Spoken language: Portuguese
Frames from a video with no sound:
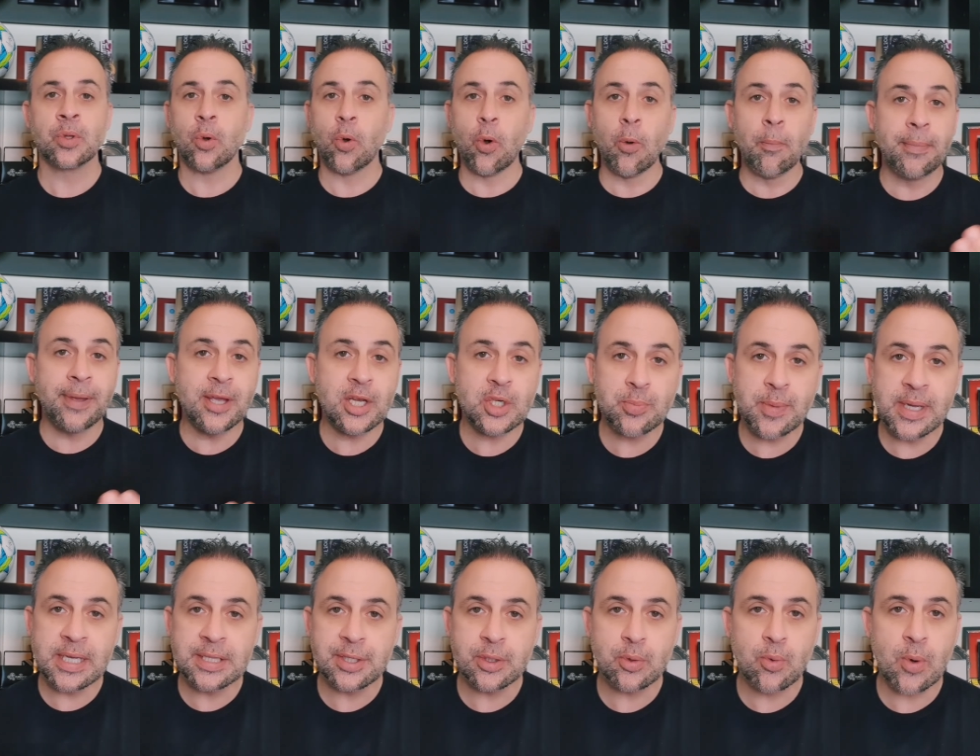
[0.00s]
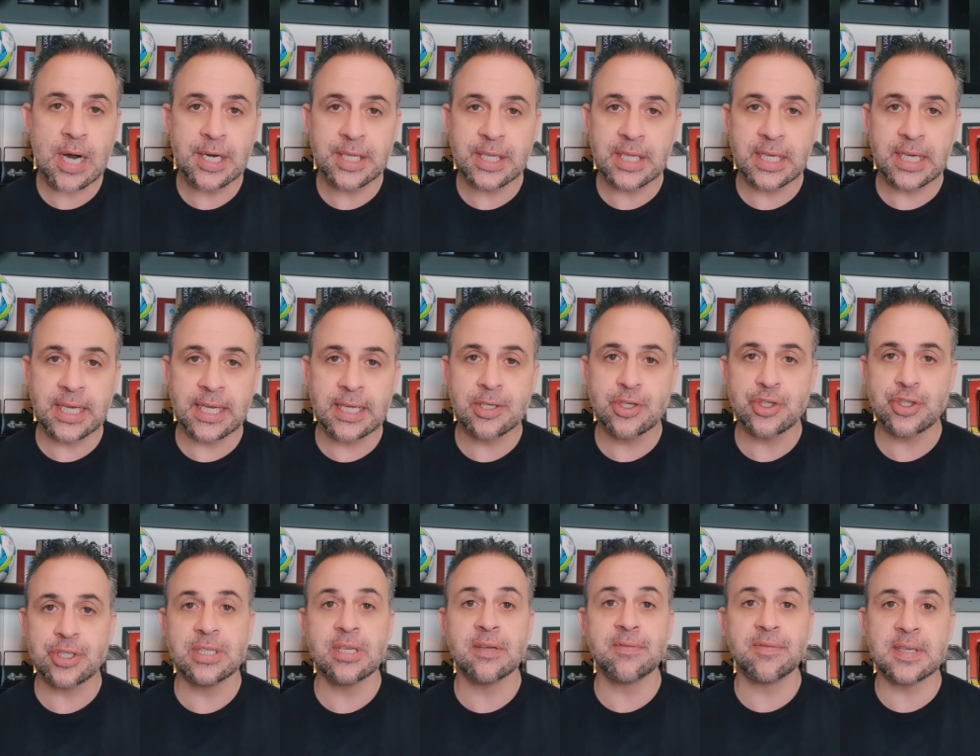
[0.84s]
ou mesmo entre
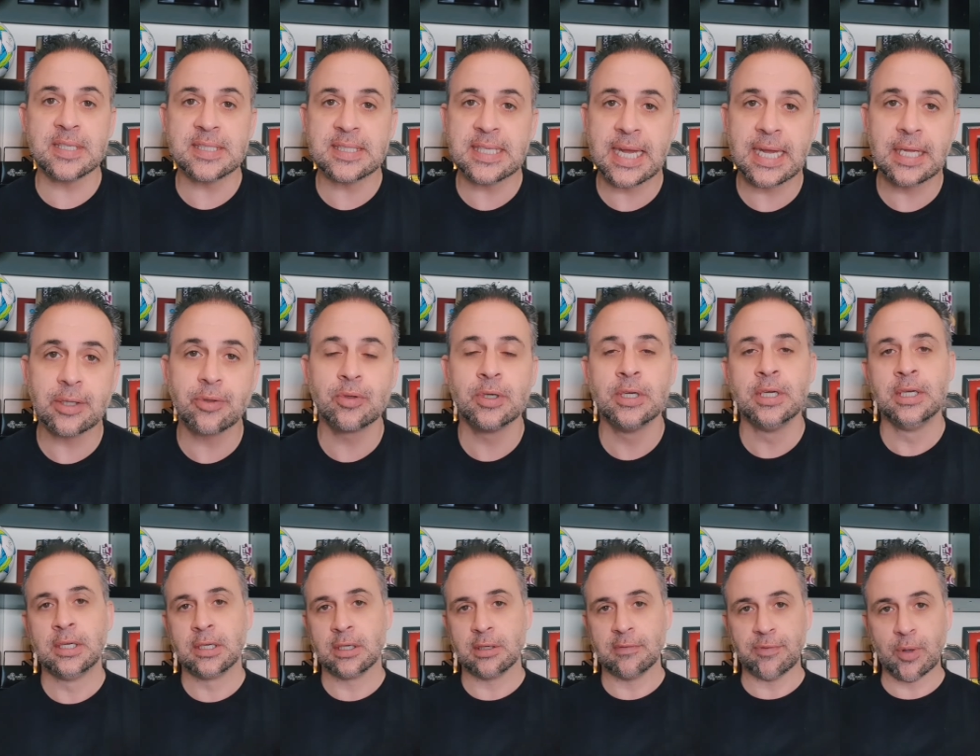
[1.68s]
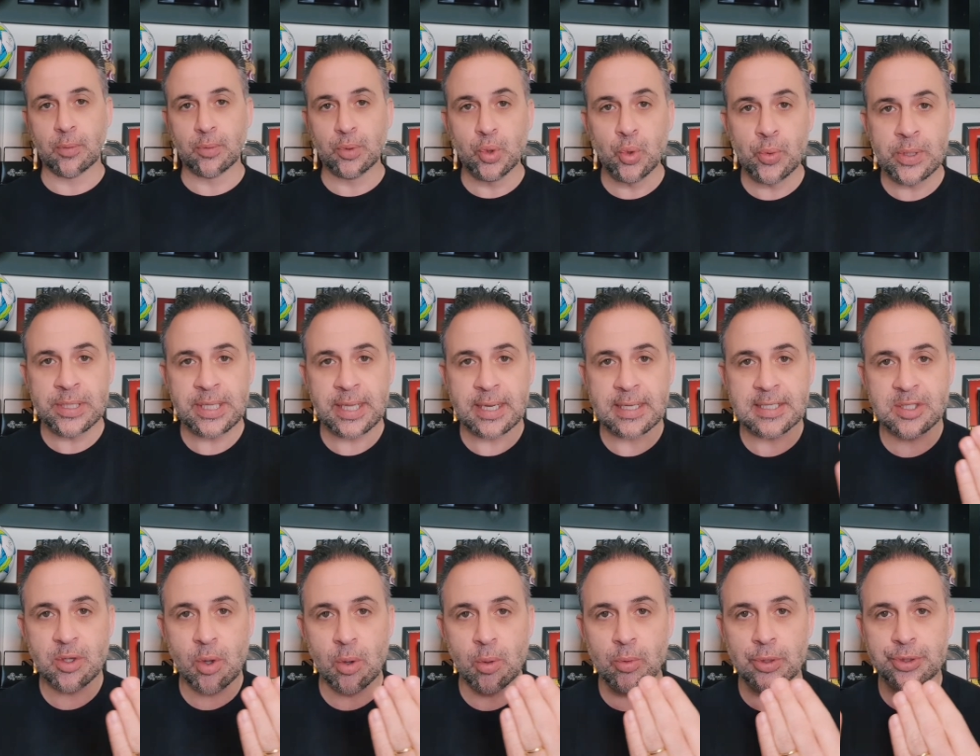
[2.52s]
guarda-redes e avançado, que vão um em
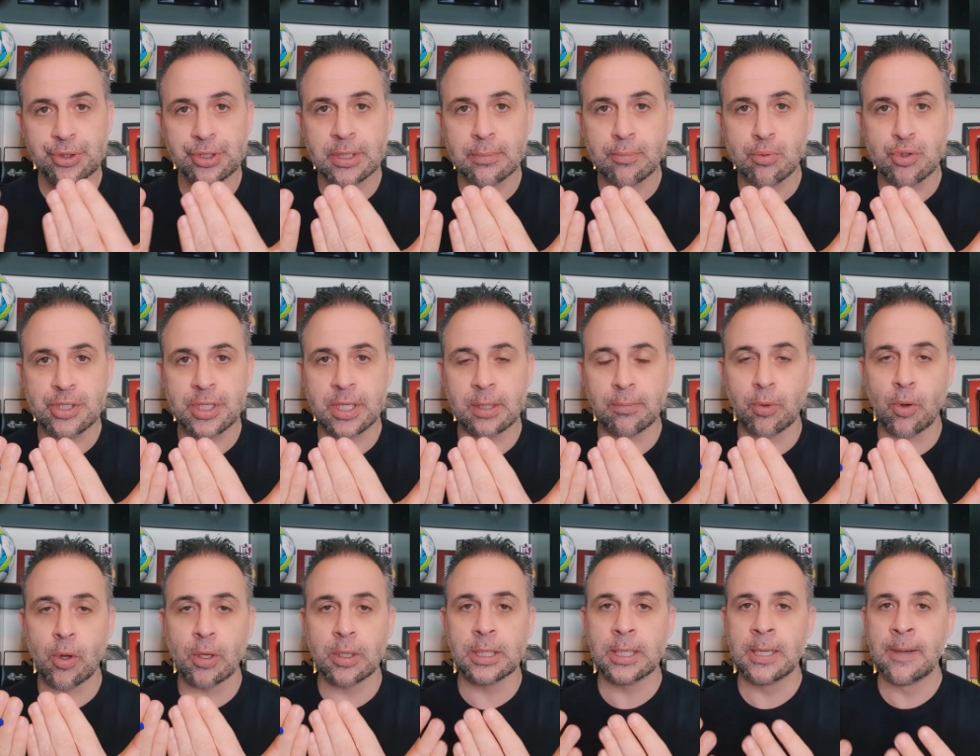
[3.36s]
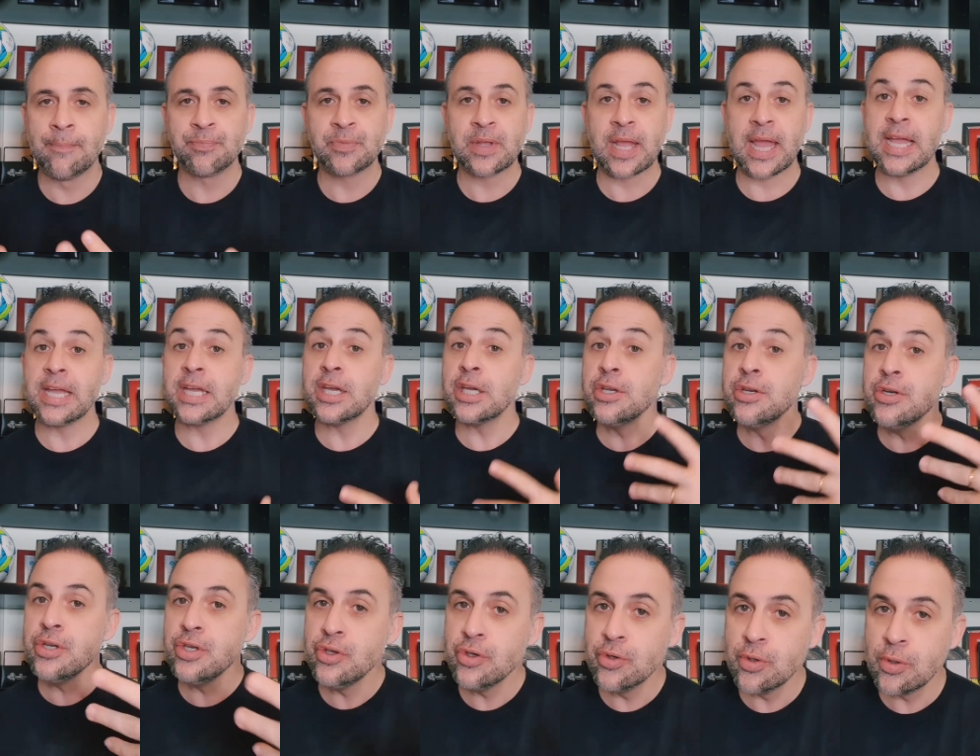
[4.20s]
direção ao outro na busca da bola, em que
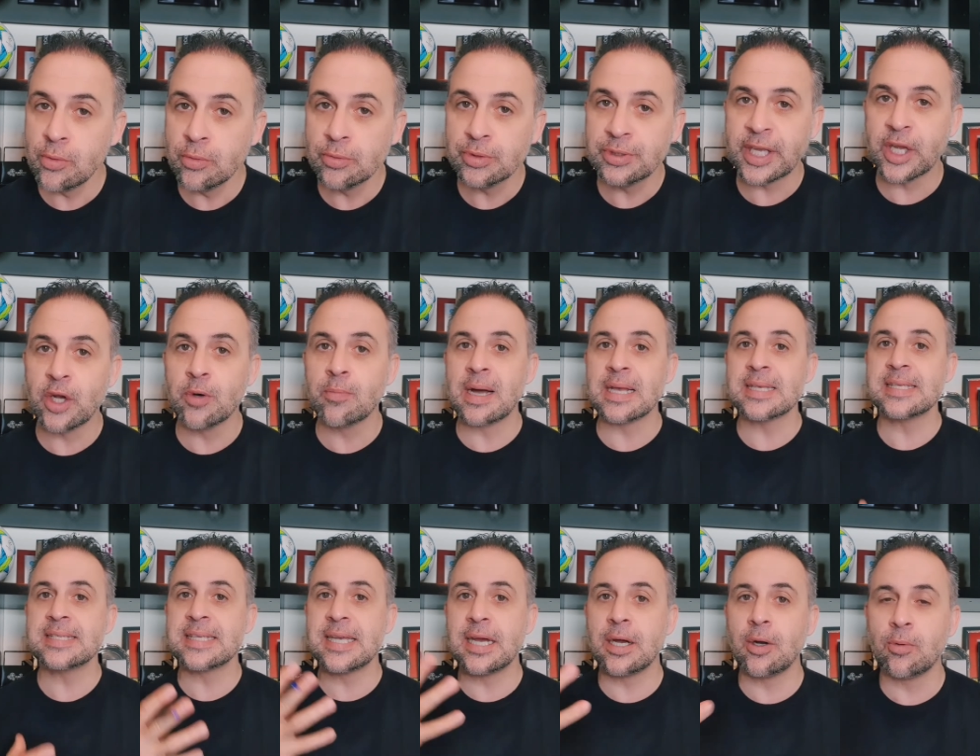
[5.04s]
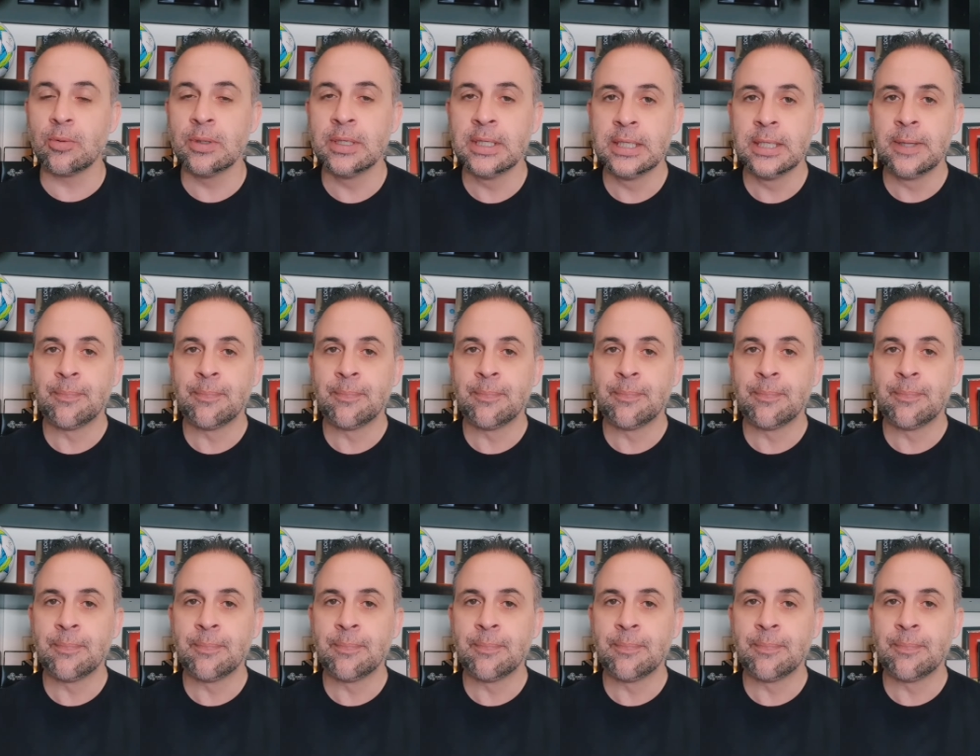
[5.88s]
nenhum tem uma ação